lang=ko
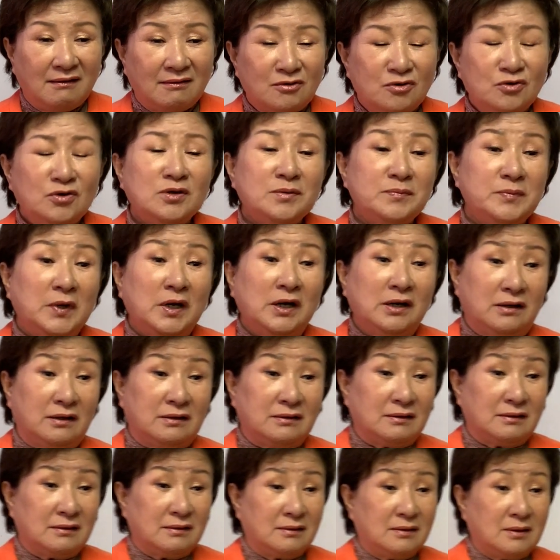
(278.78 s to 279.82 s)

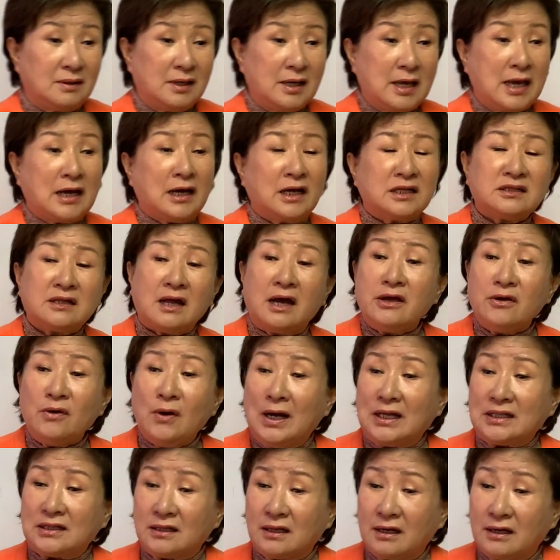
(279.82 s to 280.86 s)
그러면 애가 타요,
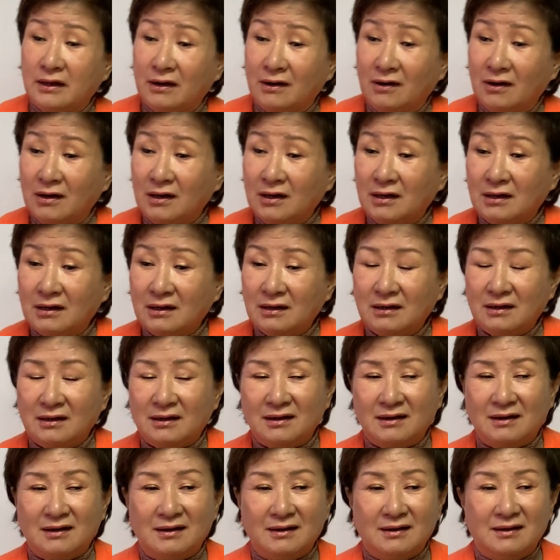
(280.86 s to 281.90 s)
안 타요?
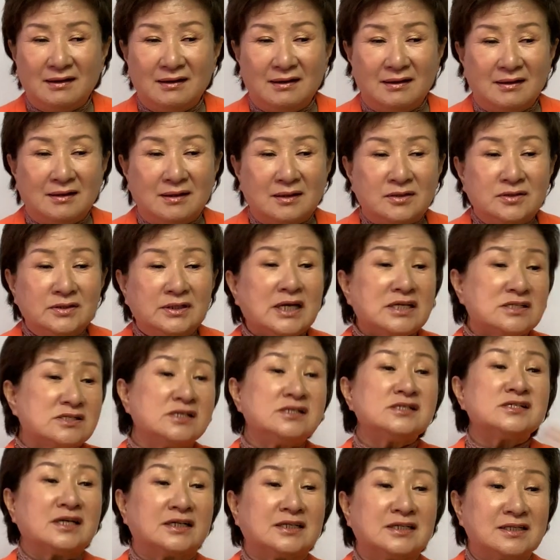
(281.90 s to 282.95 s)
그게
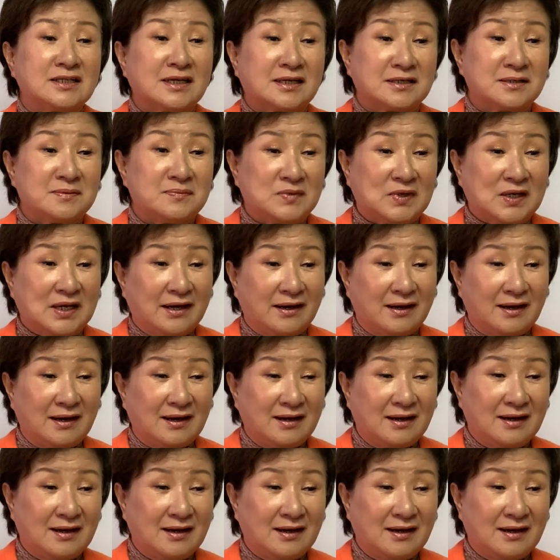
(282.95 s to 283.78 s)
진짜 기다림이야.